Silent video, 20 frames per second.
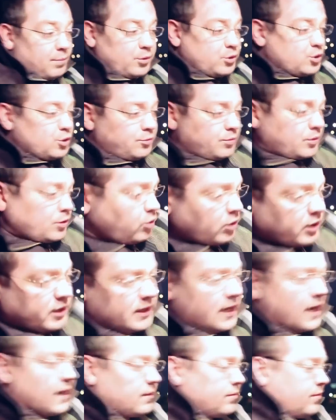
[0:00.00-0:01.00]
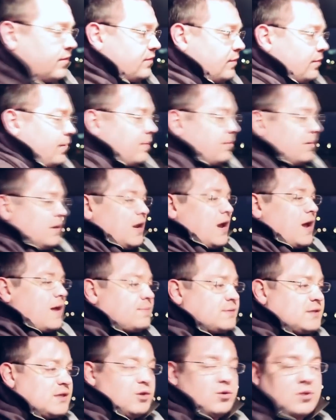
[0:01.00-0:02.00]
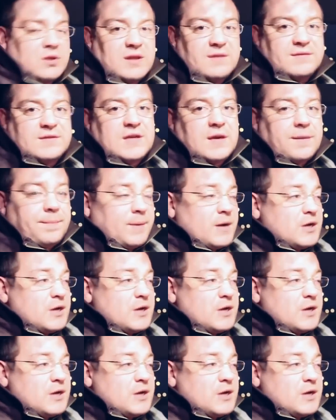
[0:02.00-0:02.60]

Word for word: Причем не только на этом автомобиле, а абсолютно на всех.